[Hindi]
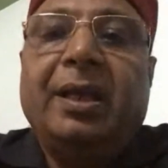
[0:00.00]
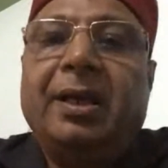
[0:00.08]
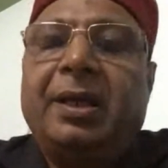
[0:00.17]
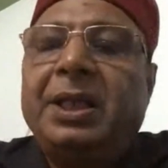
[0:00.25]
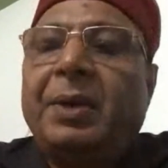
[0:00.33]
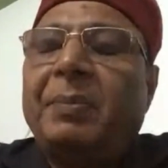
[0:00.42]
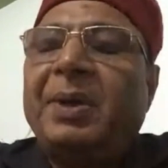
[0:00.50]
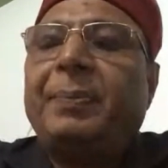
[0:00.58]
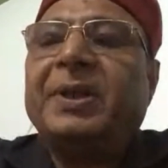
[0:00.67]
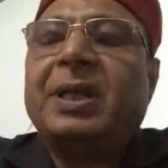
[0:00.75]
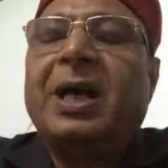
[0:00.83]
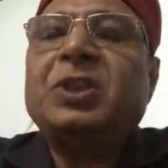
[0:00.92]
लेकिन जब हमें
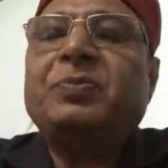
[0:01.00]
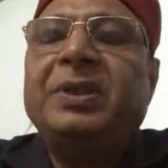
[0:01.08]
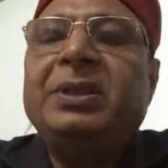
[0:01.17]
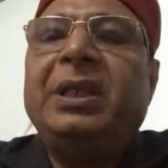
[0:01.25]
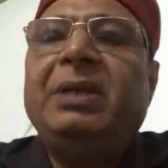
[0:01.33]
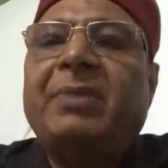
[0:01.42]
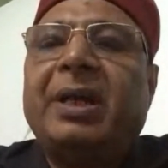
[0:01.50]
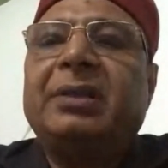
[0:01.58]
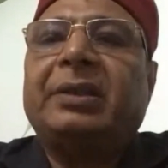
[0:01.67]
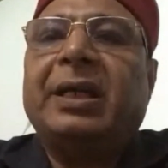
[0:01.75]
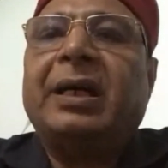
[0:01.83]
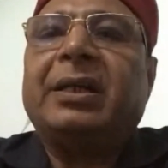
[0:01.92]
पचास मंजिली
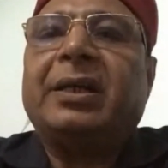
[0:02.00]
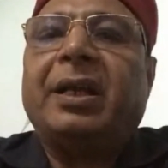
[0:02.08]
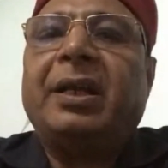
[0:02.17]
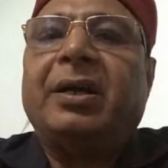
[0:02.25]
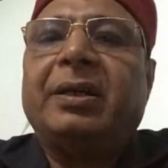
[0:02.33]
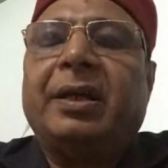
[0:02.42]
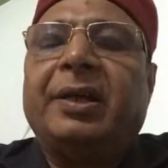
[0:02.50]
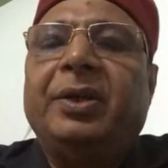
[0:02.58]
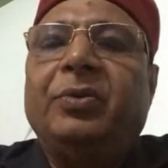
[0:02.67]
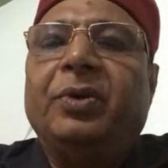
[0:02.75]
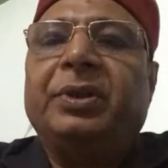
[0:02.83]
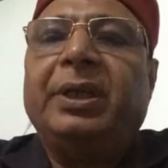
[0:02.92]
इमारत तैयार करना करनी
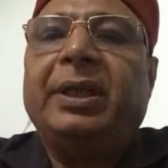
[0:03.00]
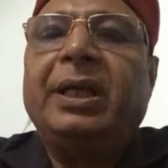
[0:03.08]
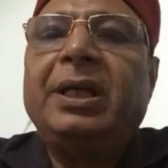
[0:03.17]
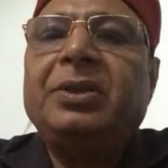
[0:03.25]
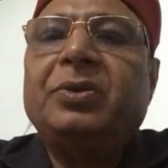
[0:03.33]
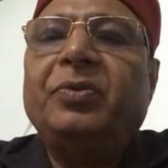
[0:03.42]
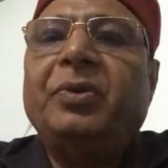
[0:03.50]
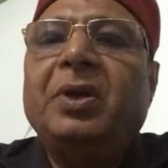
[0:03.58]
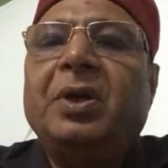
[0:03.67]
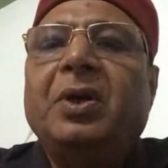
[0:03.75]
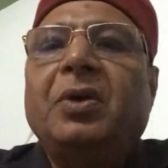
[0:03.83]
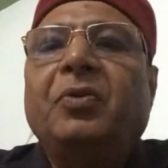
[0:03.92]
होती है तो
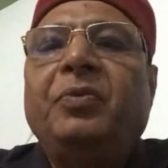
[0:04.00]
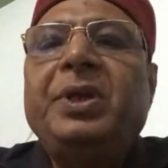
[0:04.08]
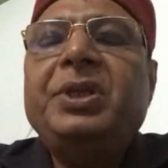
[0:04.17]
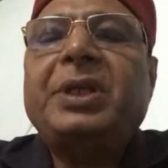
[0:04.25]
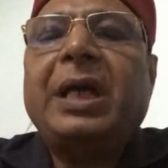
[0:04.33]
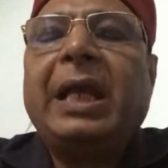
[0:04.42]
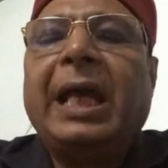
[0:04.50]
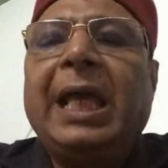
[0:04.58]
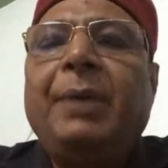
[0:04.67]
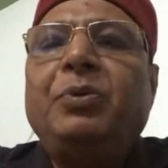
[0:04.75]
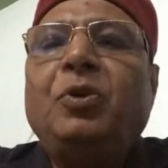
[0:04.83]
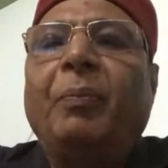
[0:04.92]
वी शेल
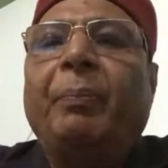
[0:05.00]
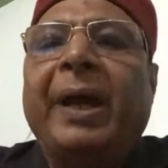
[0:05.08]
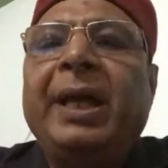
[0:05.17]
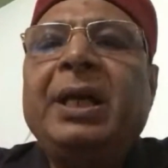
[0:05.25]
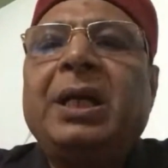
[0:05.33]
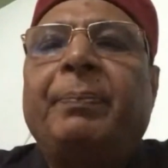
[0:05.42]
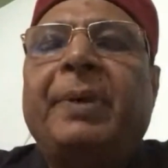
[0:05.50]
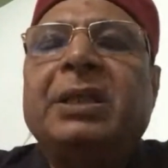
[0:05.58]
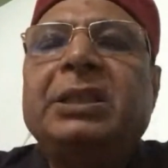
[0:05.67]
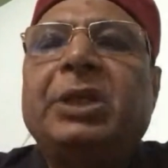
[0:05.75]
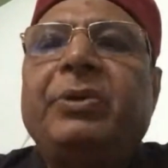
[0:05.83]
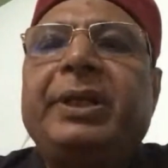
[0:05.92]
हैव टू बैंक
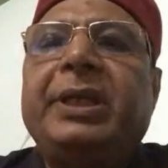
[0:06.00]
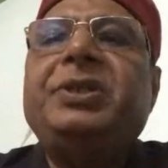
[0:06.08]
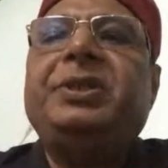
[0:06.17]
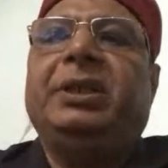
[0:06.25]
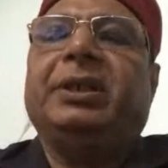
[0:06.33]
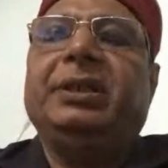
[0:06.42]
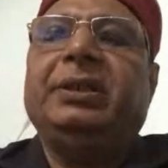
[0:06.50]
अपॉन थ्योरिटिशियन